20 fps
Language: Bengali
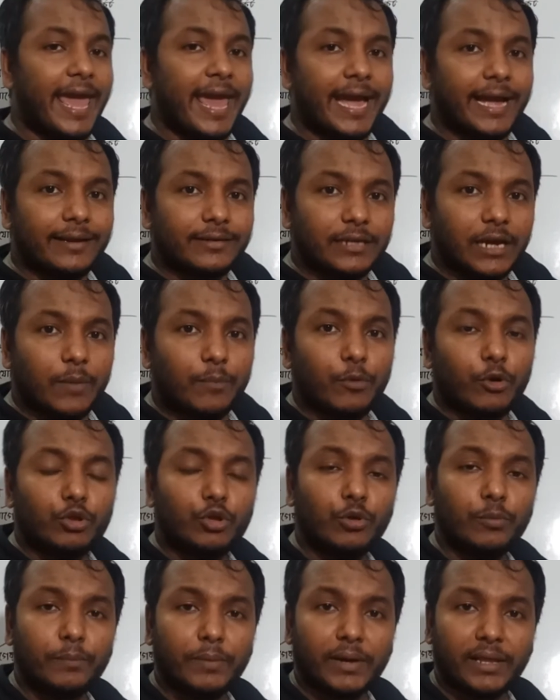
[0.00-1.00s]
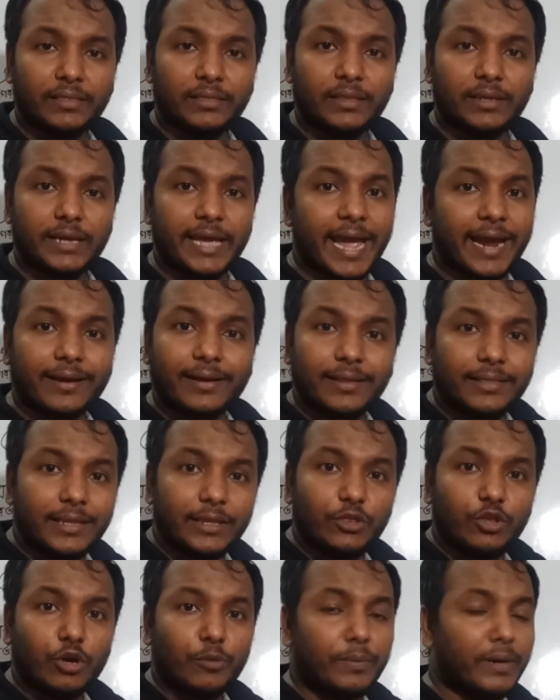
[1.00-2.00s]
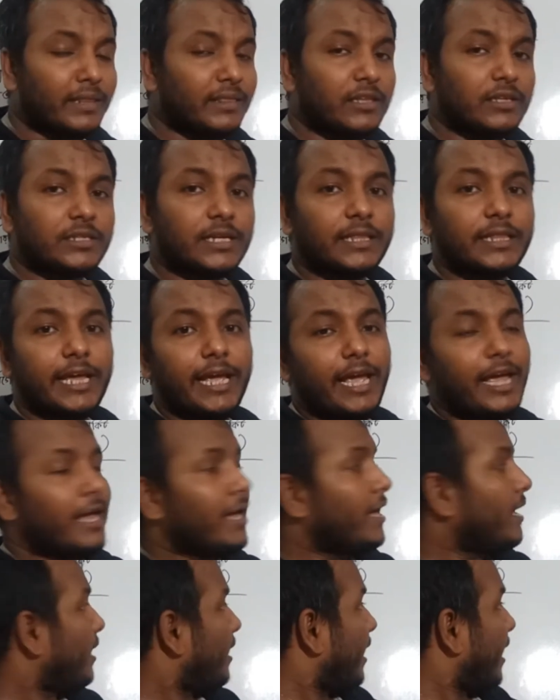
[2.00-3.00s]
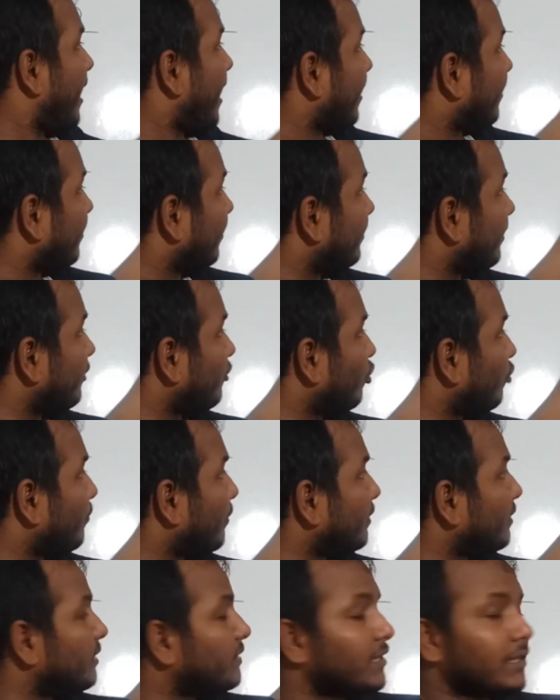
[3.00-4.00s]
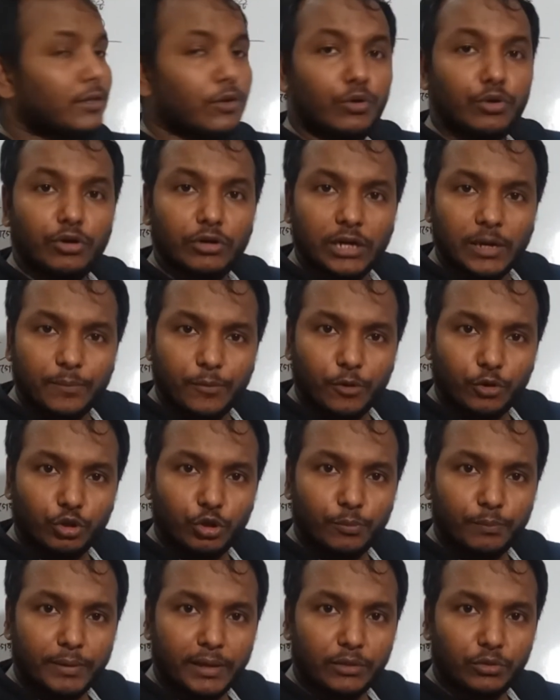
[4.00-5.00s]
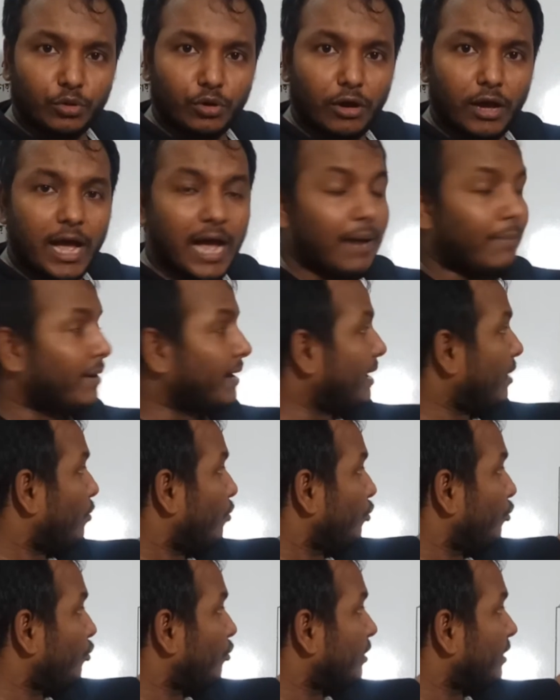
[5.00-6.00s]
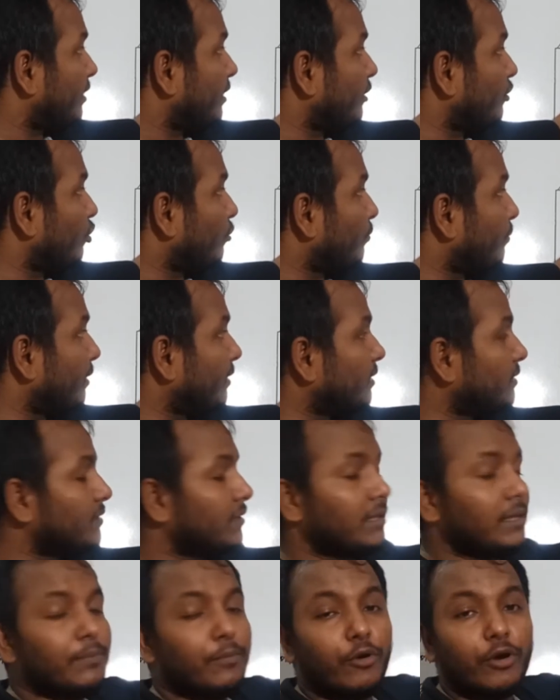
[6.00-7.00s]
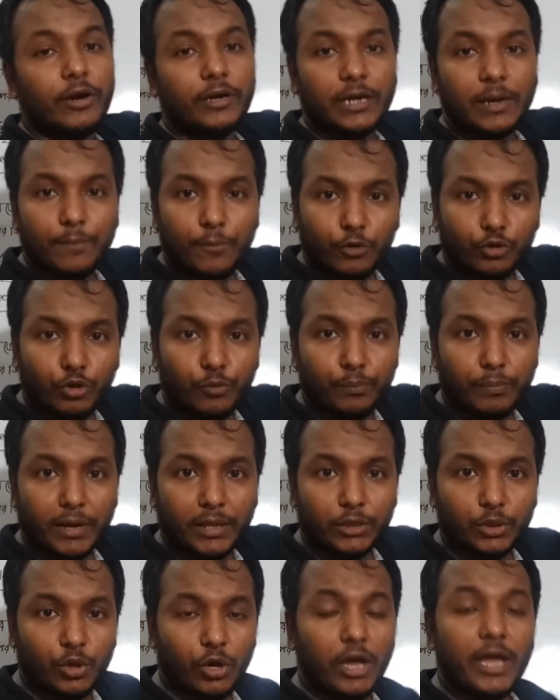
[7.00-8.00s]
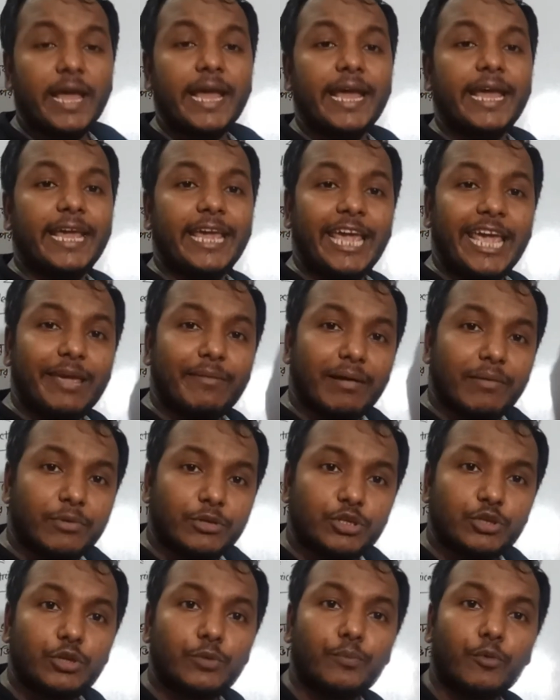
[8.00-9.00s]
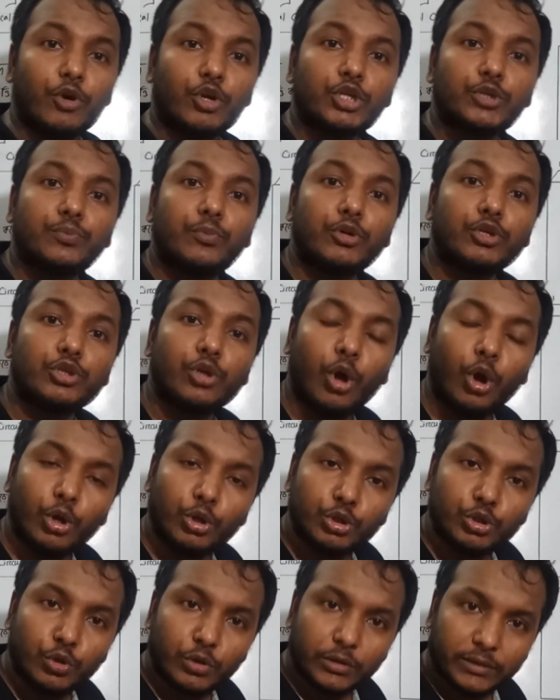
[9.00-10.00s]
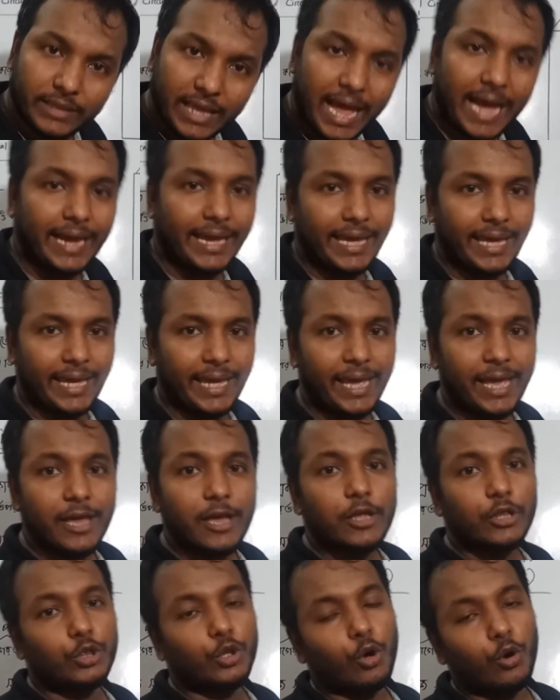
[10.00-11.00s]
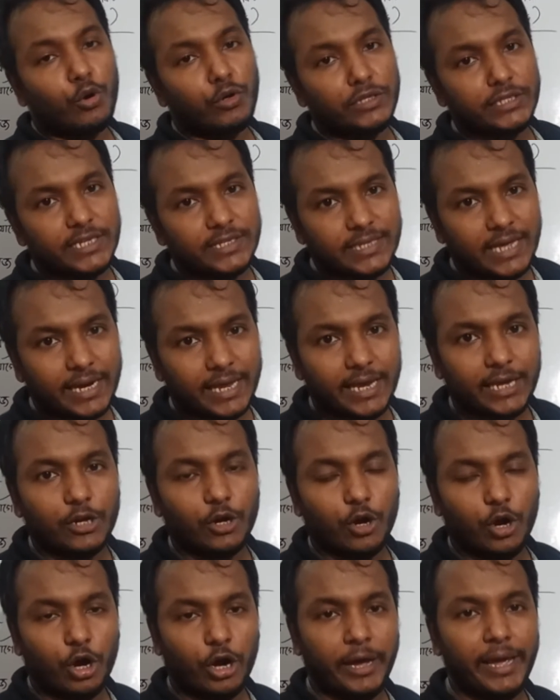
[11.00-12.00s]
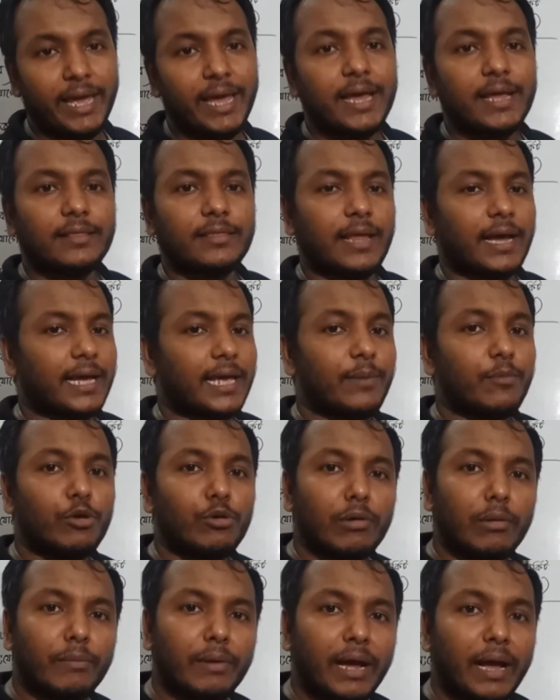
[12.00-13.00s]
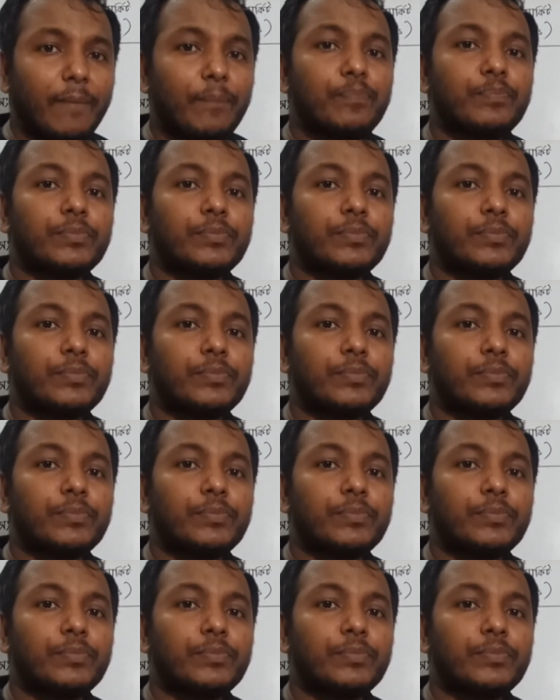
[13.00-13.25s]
একটার প্রথম প্রান্তে একটা দ্বিতীয় প্রান্তের সাথে একটা দ্বিতীয় প্রান্তের সাথে অন্যটার প্রথম প্রান্ত আবার অন্যটা দ্বিতীয় প্রান্তের সাথে পরেরটার প্রথম প্রান্ত এইভাবে যদি পরস্পর সংযোগ থাকে তখন যে সার্কিট হয় তাকে বলবো আমরা